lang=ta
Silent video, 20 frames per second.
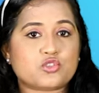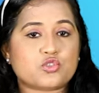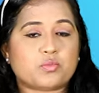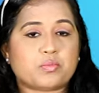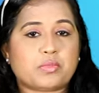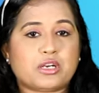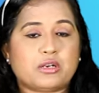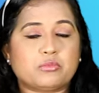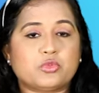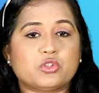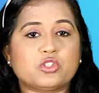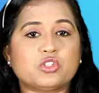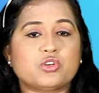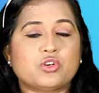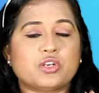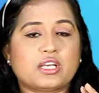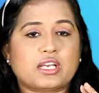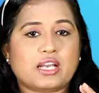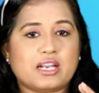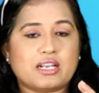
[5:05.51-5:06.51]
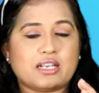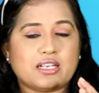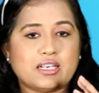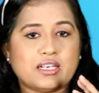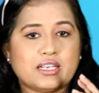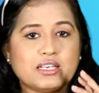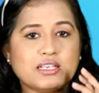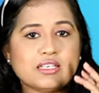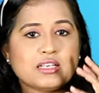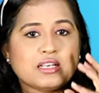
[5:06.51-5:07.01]
ஷூட் பண்ணும்போது
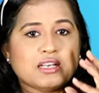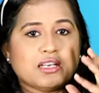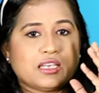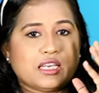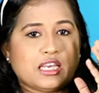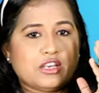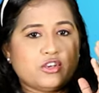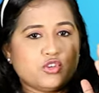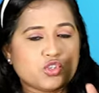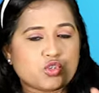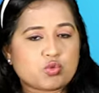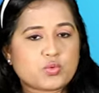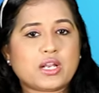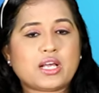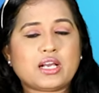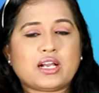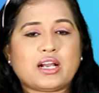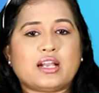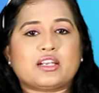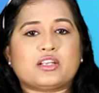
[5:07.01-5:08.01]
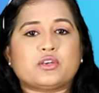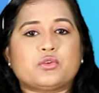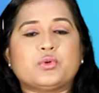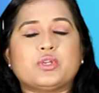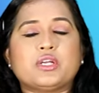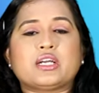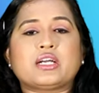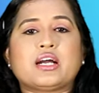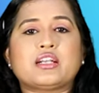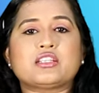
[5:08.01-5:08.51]
கொடைக்கானலில் யூஸ்வலாக
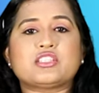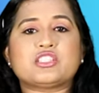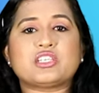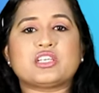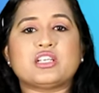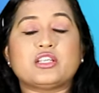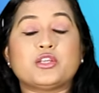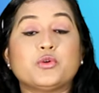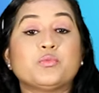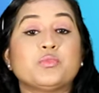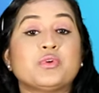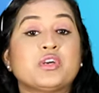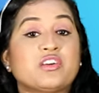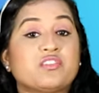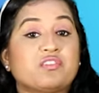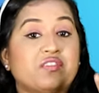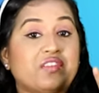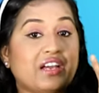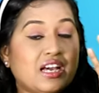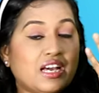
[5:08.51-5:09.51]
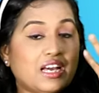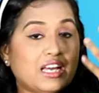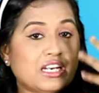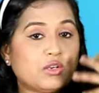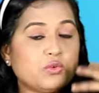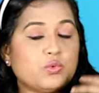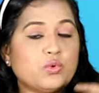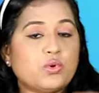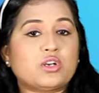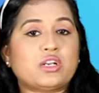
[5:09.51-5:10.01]
காட்டக்கூடிய காட்சிகளையும் வேற
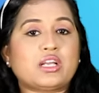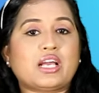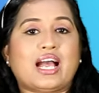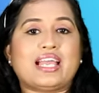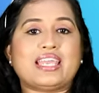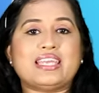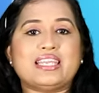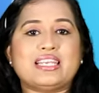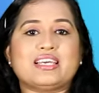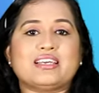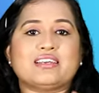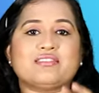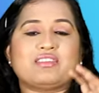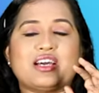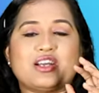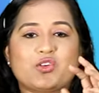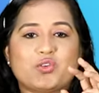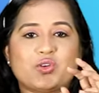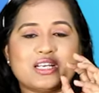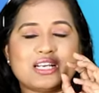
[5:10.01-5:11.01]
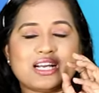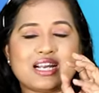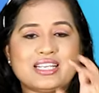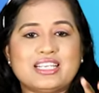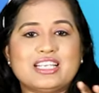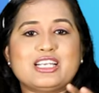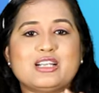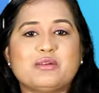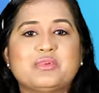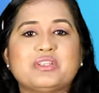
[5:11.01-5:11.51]
ஒரு ஐயில் வேற ஒரு
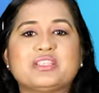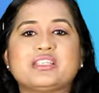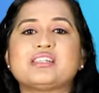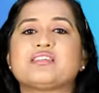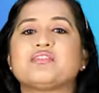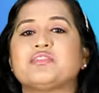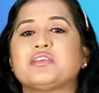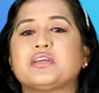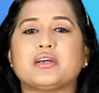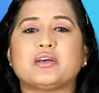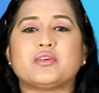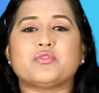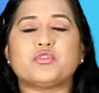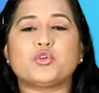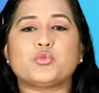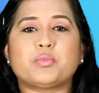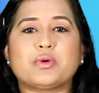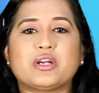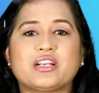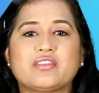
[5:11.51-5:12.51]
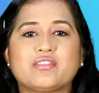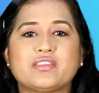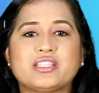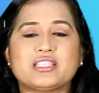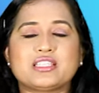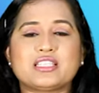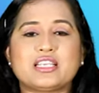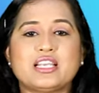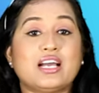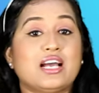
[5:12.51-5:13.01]
கண்ணில் நம்மளுக்கு வியூ பண்ணுற
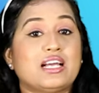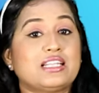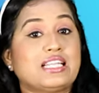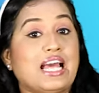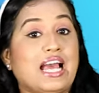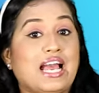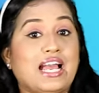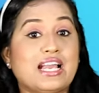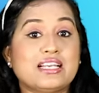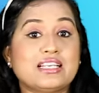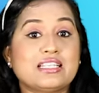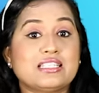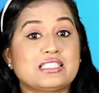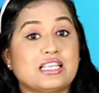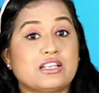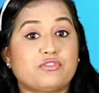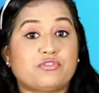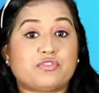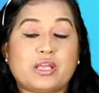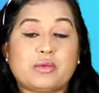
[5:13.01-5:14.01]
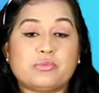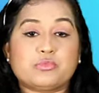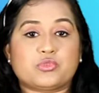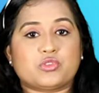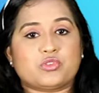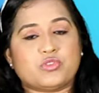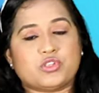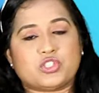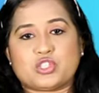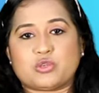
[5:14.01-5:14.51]
விதத்தில் அந்த ஆங்கிள்ஸ் அண்ட் ஃப்ரேம்ஸ்
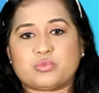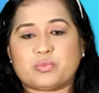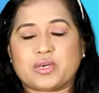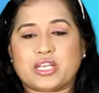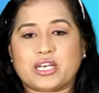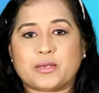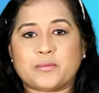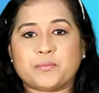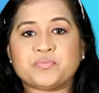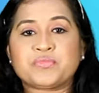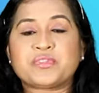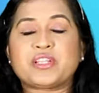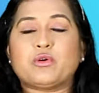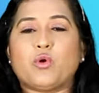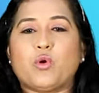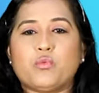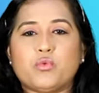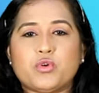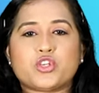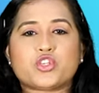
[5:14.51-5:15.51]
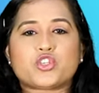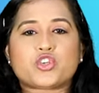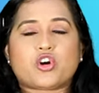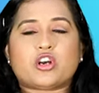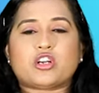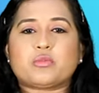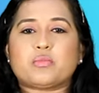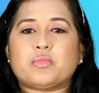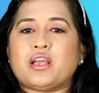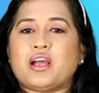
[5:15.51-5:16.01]
வந்து வச்சுருப்பாரு ஒவ்வொரு
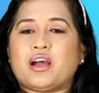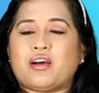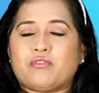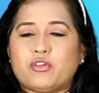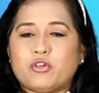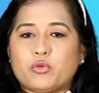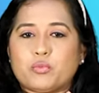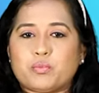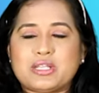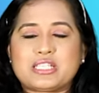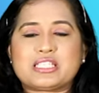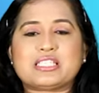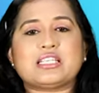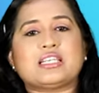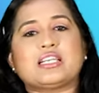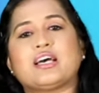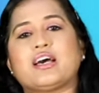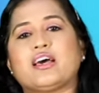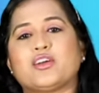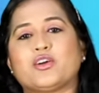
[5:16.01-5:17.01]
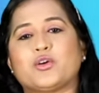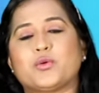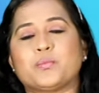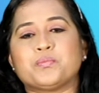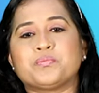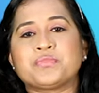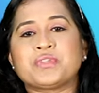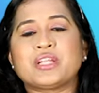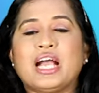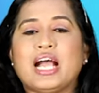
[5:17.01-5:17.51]
ஷாட்டுமே அவ்வளோ ப்ளசண்ட்டாக இருக்கும்
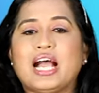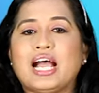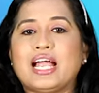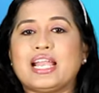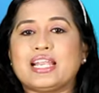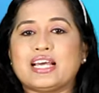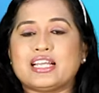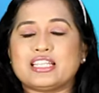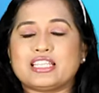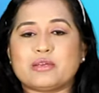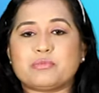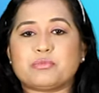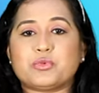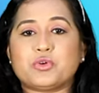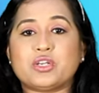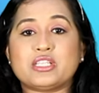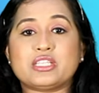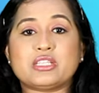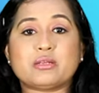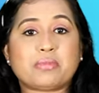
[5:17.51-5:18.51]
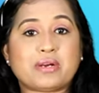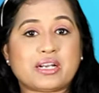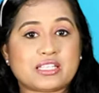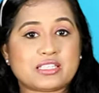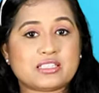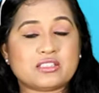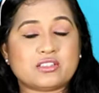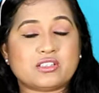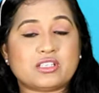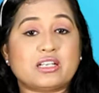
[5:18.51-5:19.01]
அண்ட் அதே போல் இந்த
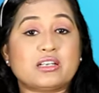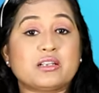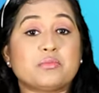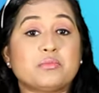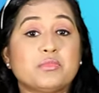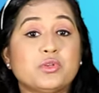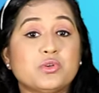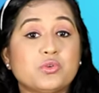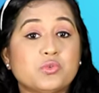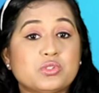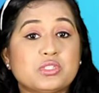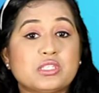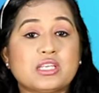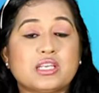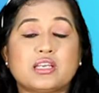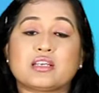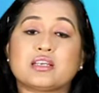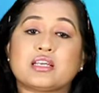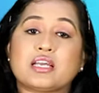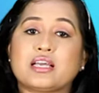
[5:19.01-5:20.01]
படத்துக்கான மியூசிக்